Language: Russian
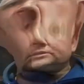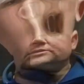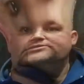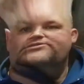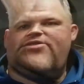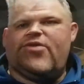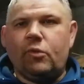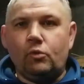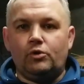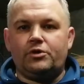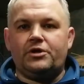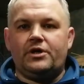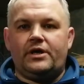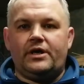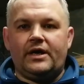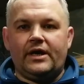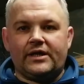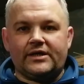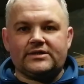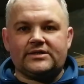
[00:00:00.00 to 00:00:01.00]
Сегодня
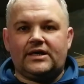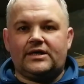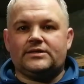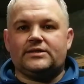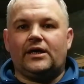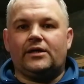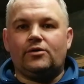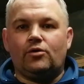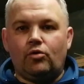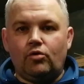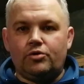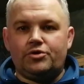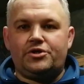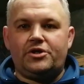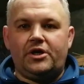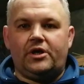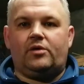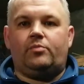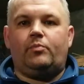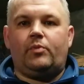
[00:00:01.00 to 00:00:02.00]
я рассказал о
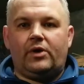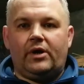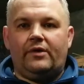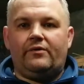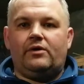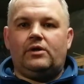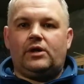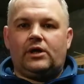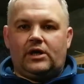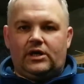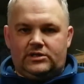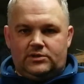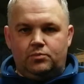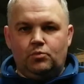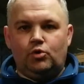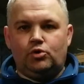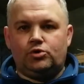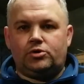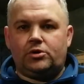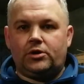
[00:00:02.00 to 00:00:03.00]
тех правилах
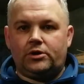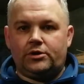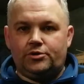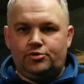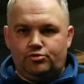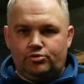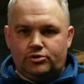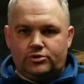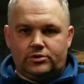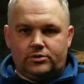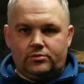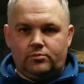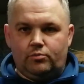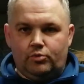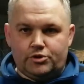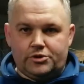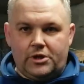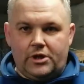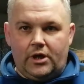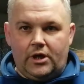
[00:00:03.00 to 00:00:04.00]
осмотра гнезд
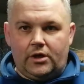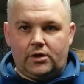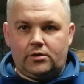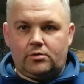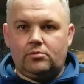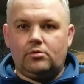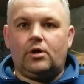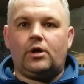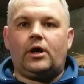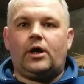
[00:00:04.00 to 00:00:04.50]
после акрула,